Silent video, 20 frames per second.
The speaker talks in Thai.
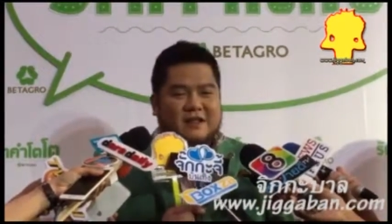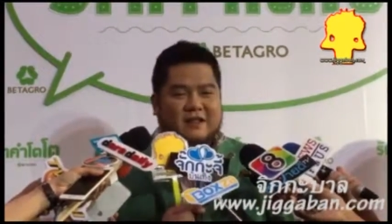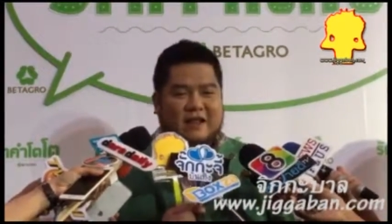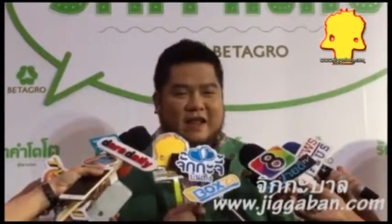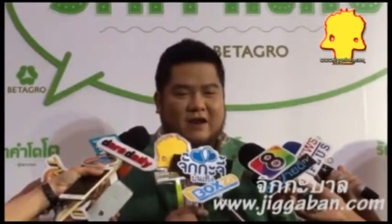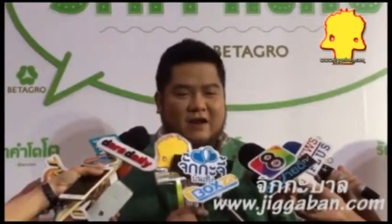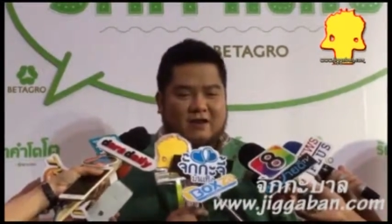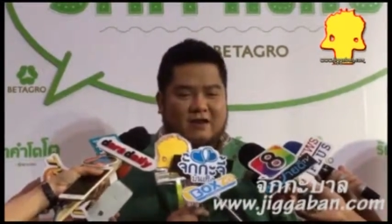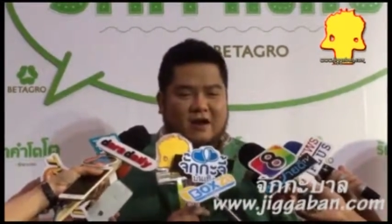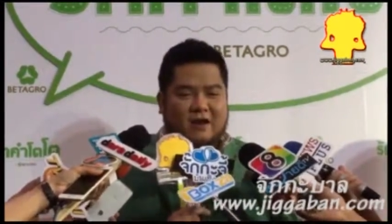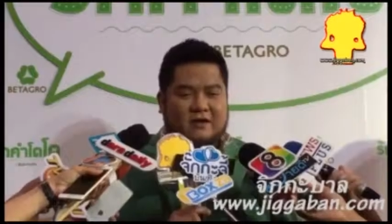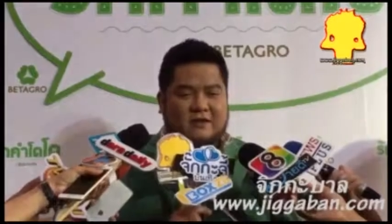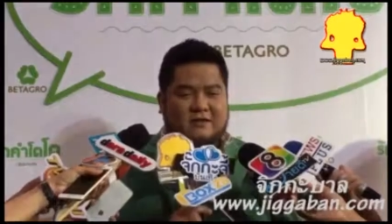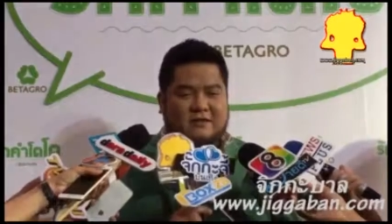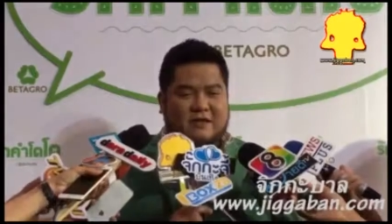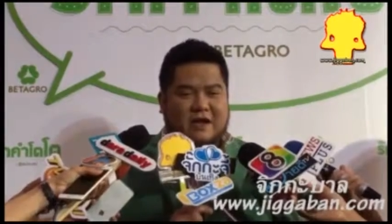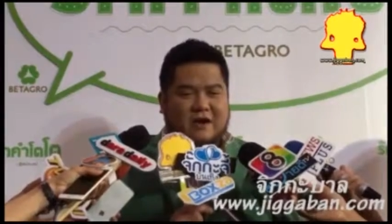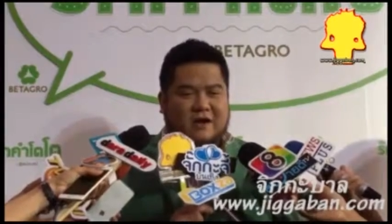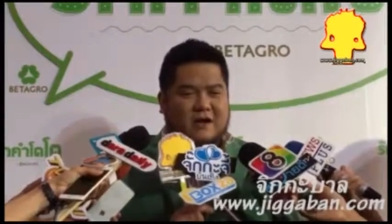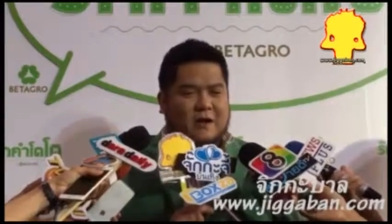แล้วเราก็
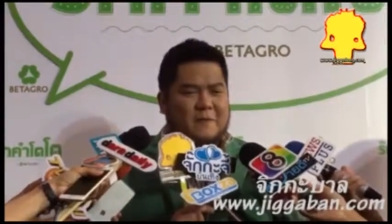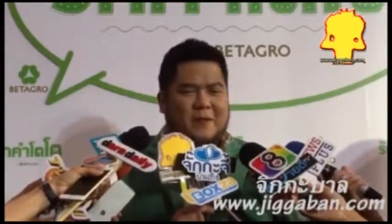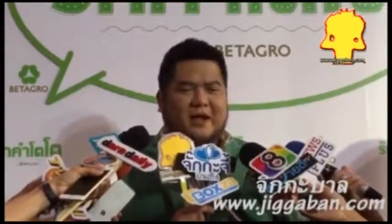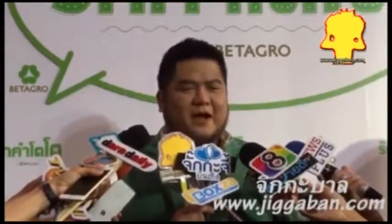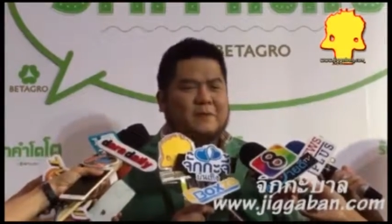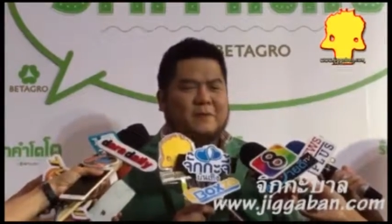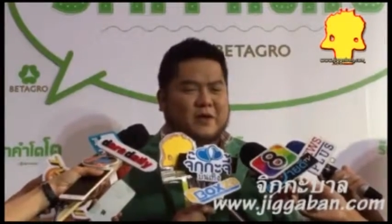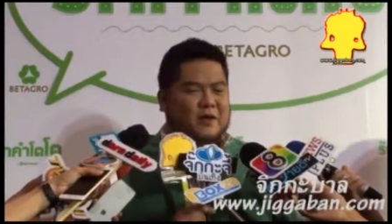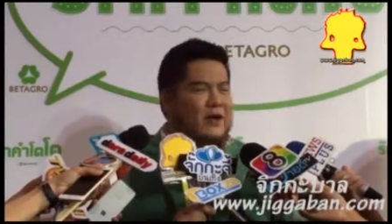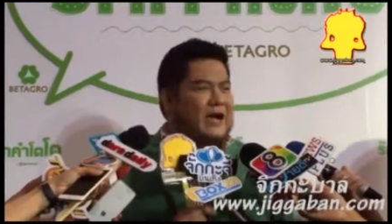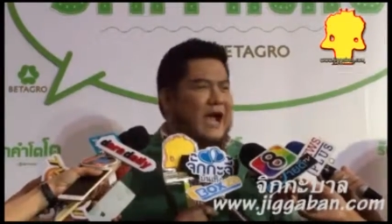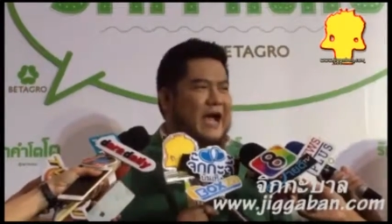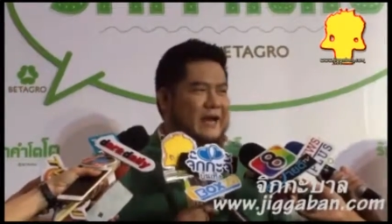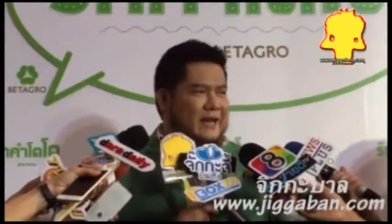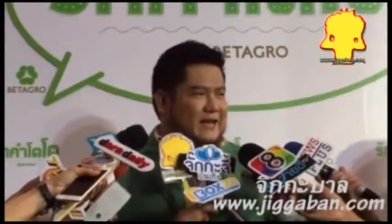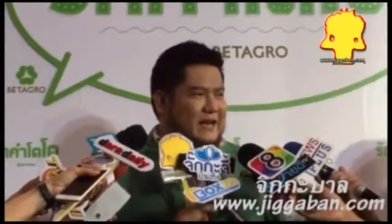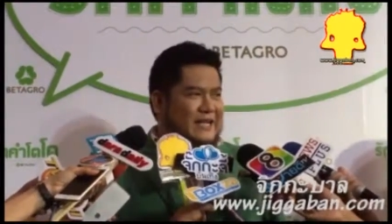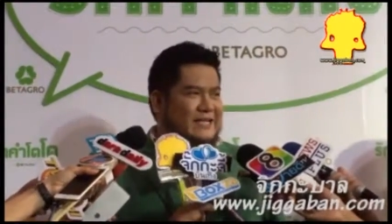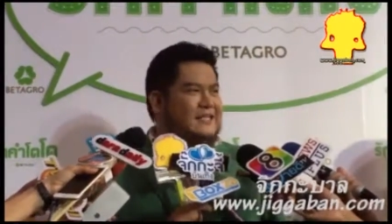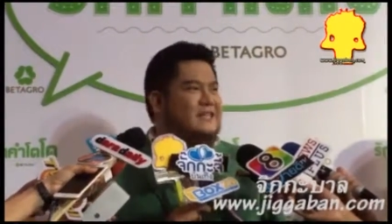แล้วเราก็ไม่เคยมีโอกาส
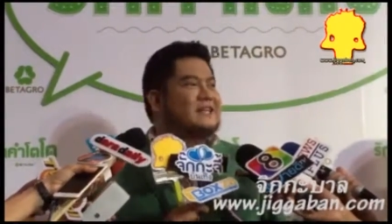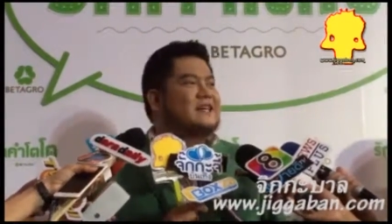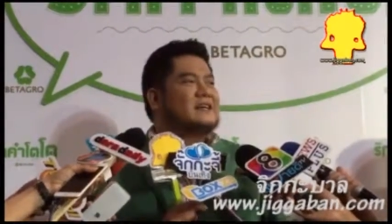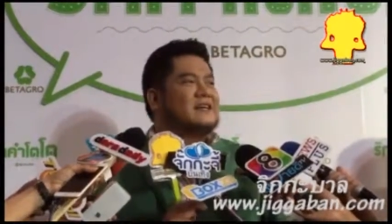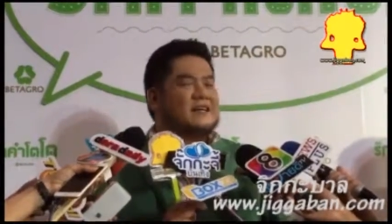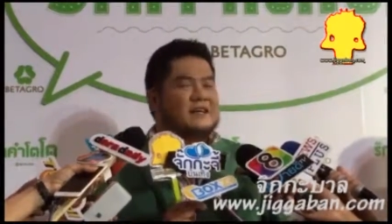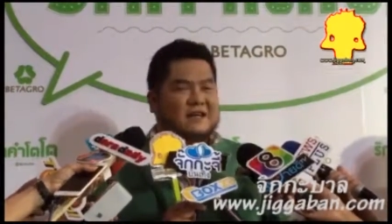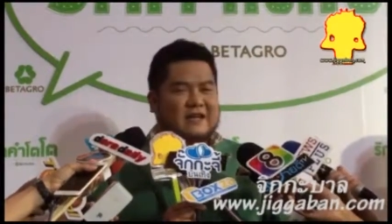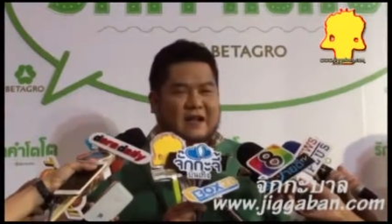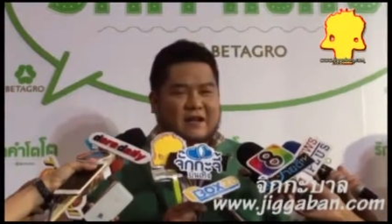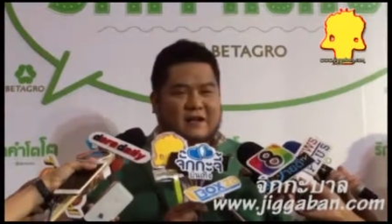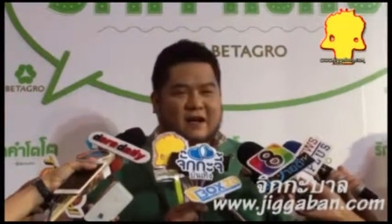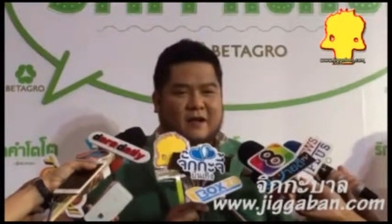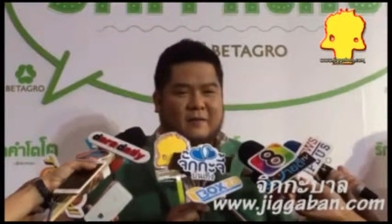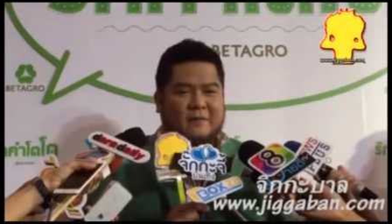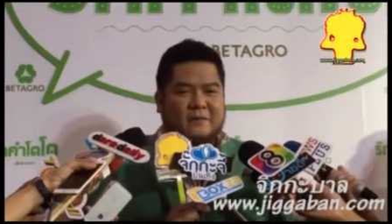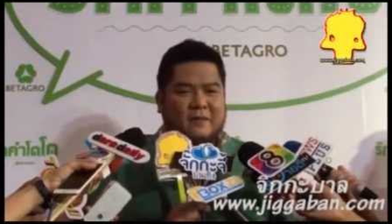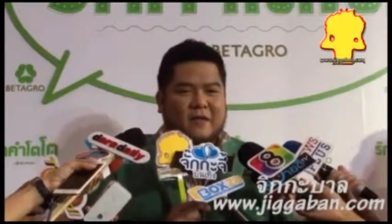ได้ซื้อ แล้วก็